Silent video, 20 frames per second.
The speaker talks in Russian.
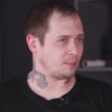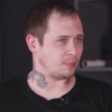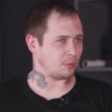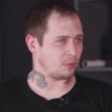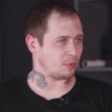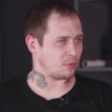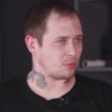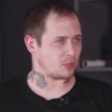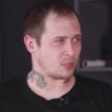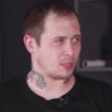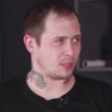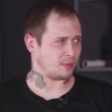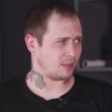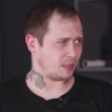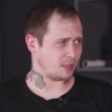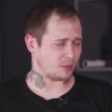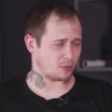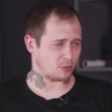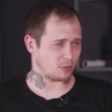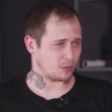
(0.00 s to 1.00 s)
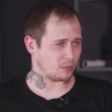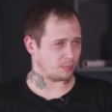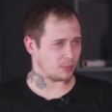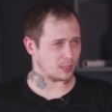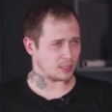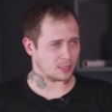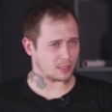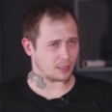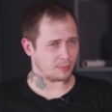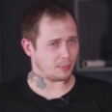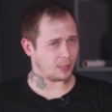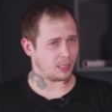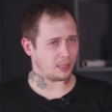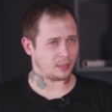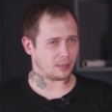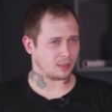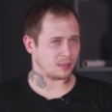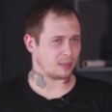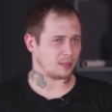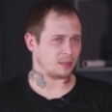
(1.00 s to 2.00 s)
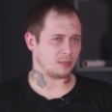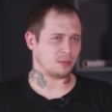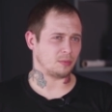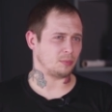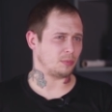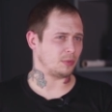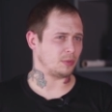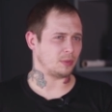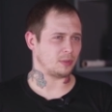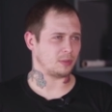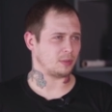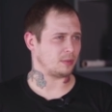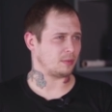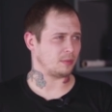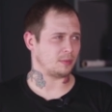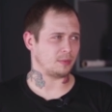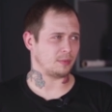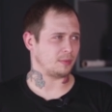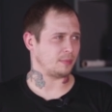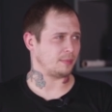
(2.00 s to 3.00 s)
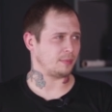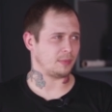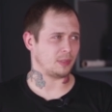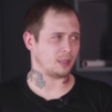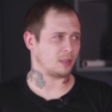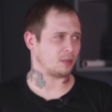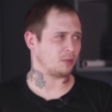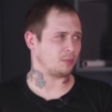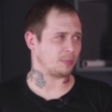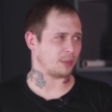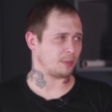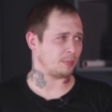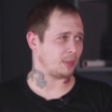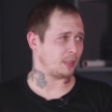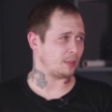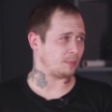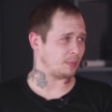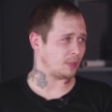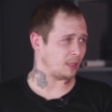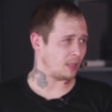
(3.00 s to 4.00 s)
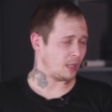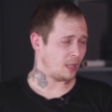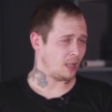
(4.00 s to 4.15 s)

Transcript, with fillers: получасовая, что-то быстрое, маленькое, я думаю, это никакой проблемы.